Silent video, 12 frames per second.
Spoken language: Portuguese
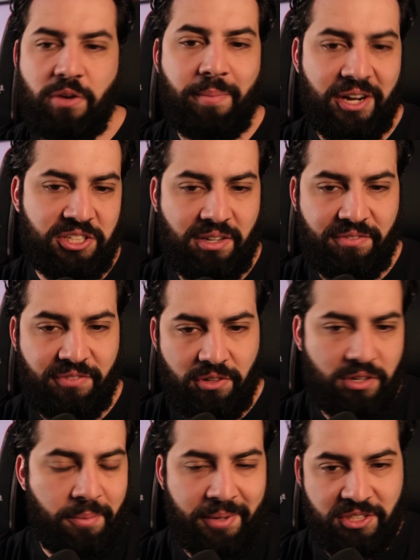e o Mahashev
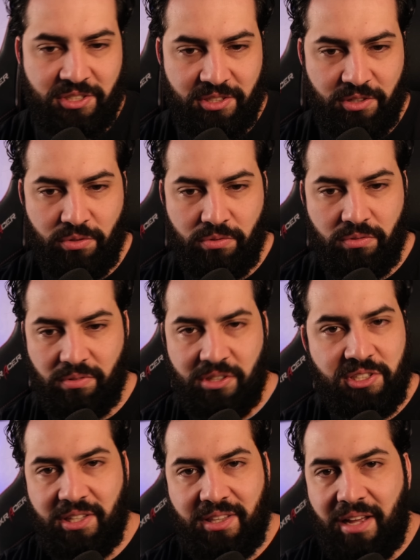falou, não, mas eu
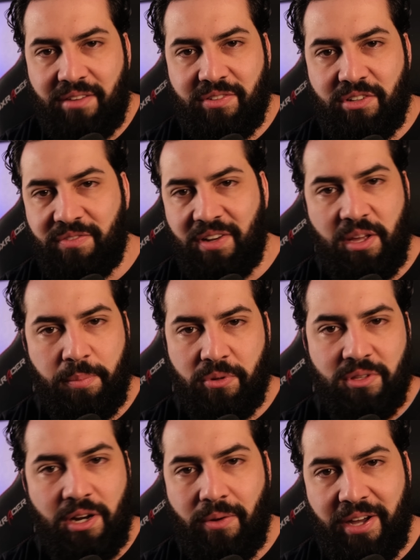aceitava, eu falei
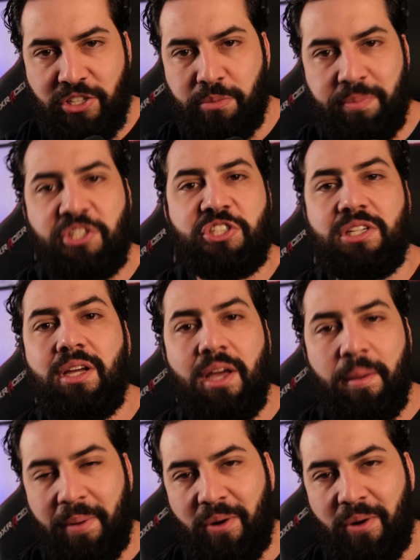pro Dana White, eu pedi